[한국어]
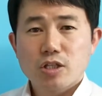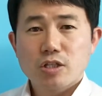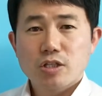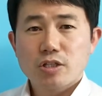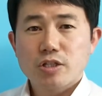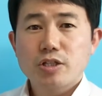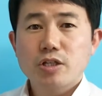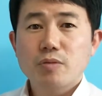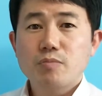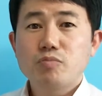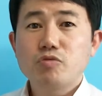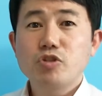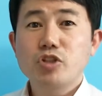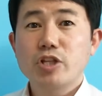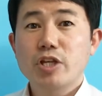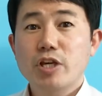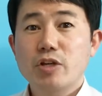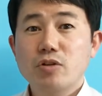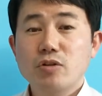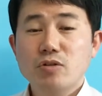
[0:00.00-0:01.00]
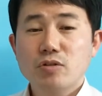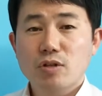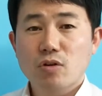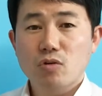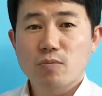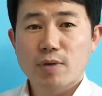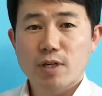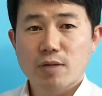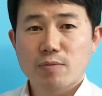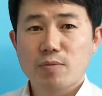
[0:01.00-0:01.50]
이게 물이에요? 라고
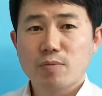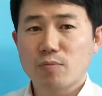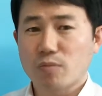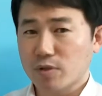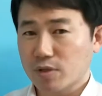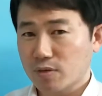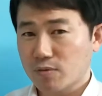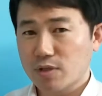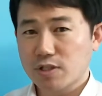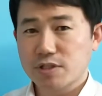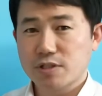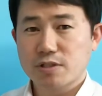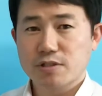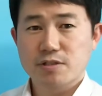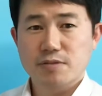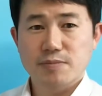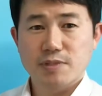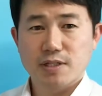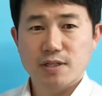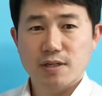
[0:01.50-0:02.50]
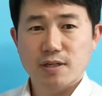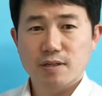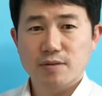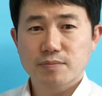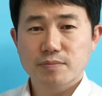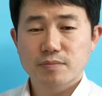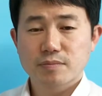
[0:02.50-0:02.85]
말하면 뭐라고 하시겠습니까?